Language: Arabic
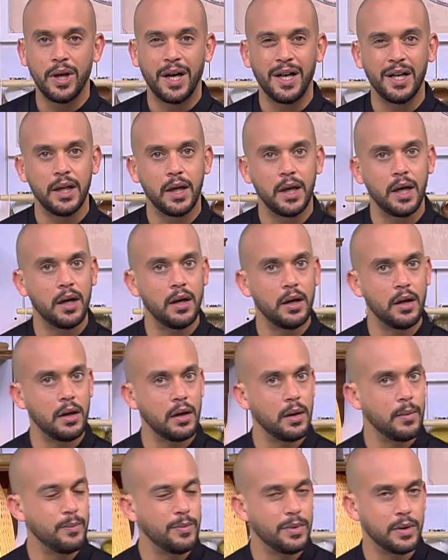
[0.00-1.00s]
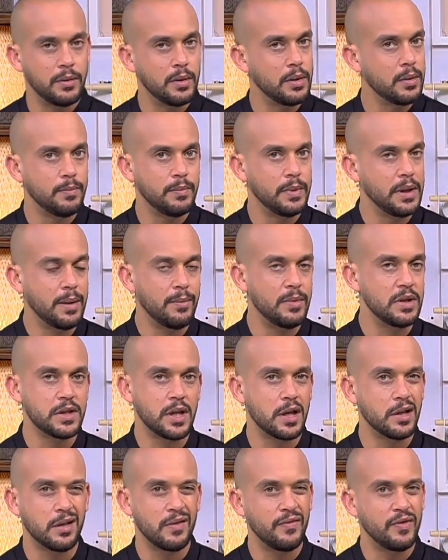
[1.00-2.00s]
عليها بنعمل
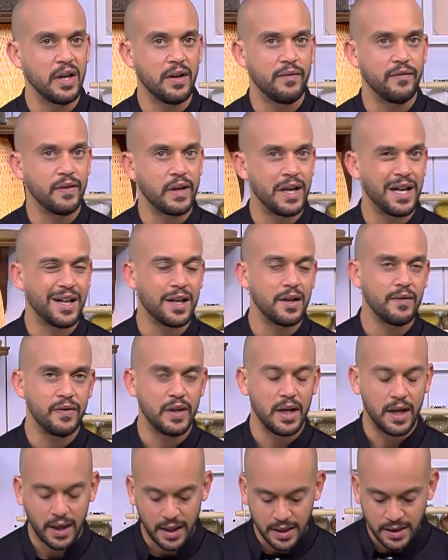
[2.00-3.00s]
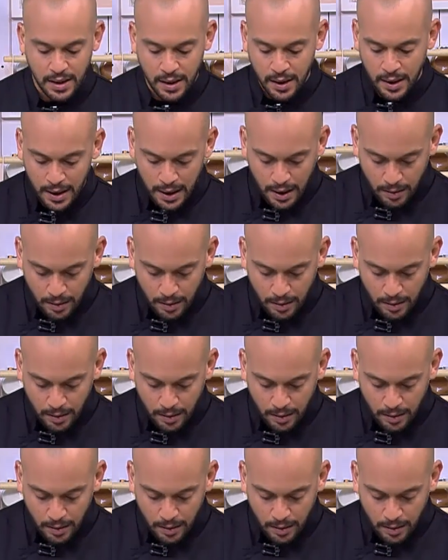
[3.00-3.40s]
سلطه فيها فراخ فيها كذا